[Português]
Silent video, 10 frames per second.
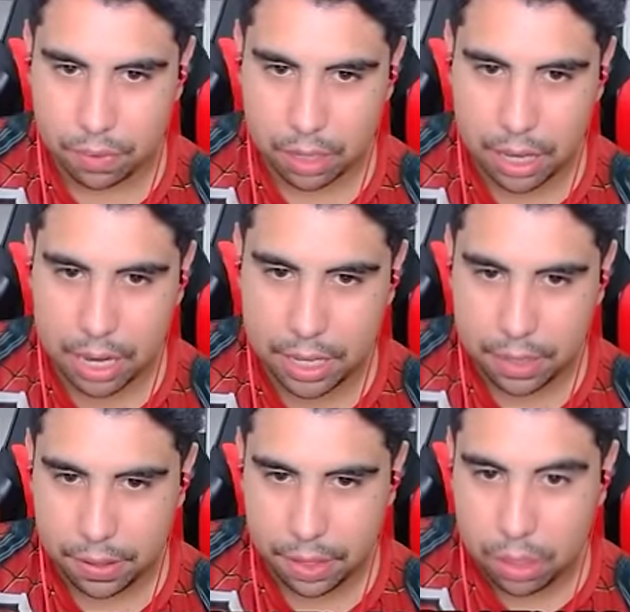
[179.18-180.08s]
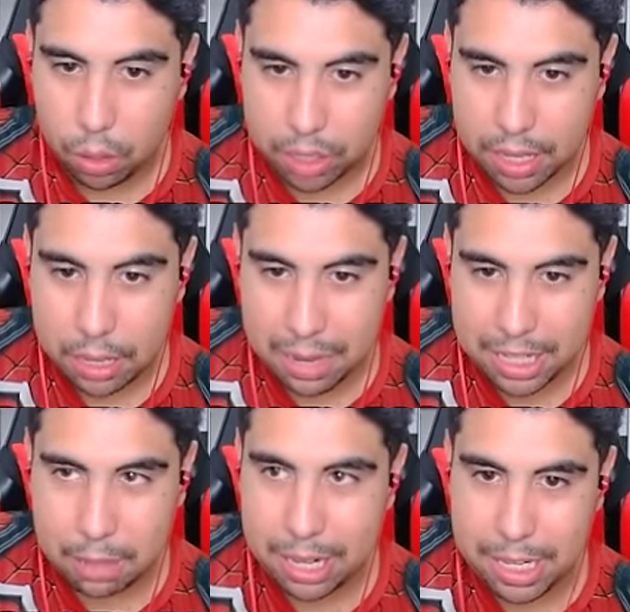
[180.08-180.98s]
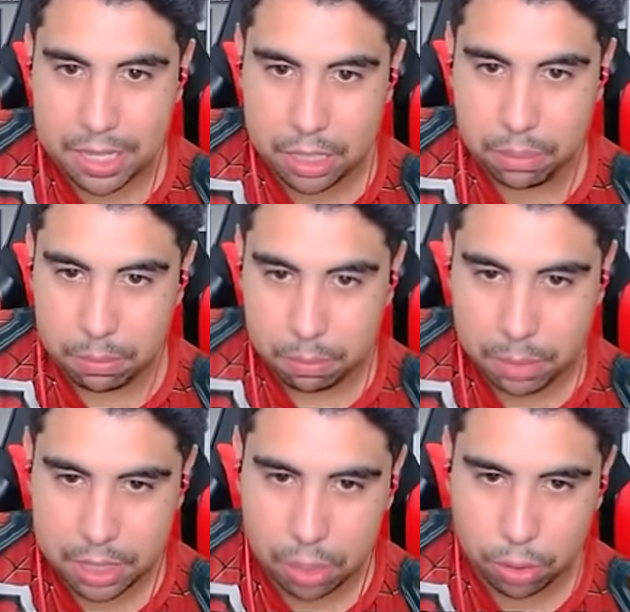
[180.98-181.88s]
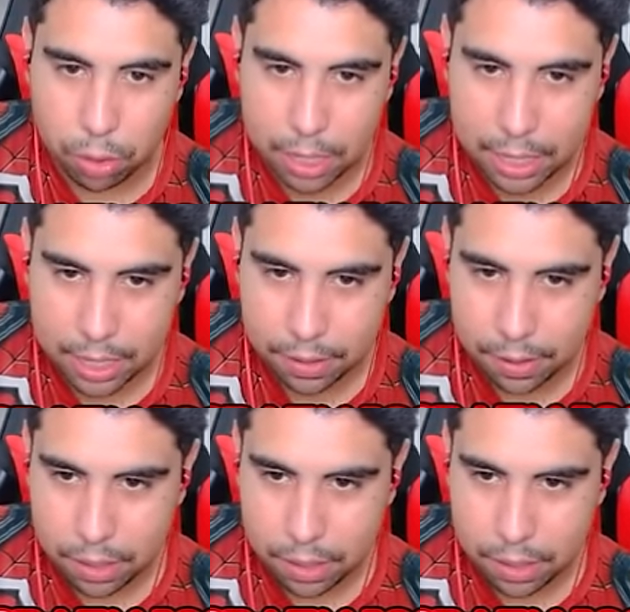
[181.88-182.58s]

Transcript: Ai, nossa, imagem remanescente me salvou, galera.